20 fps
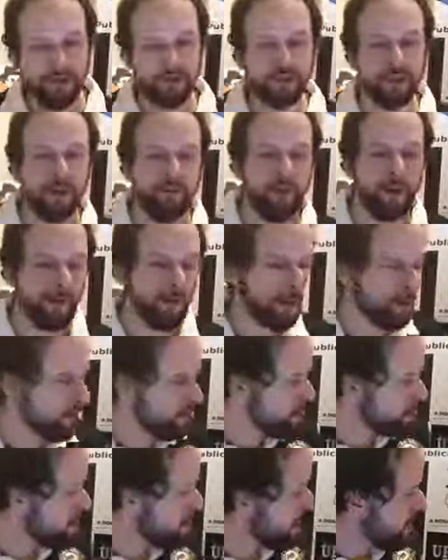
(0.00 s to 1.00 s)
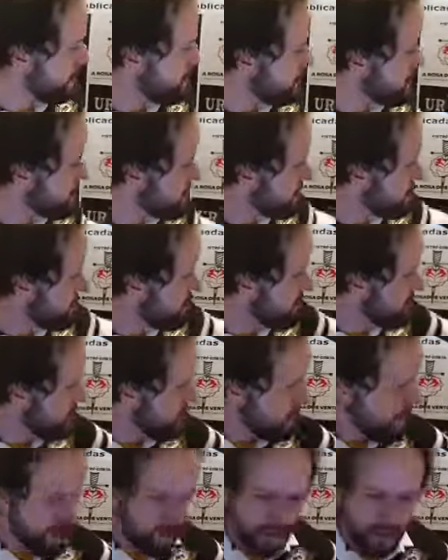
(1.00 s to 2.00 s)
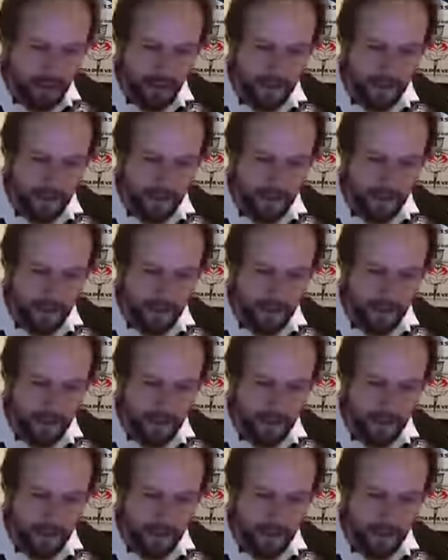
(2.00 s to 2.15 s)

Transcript: o chapéu para vocês. E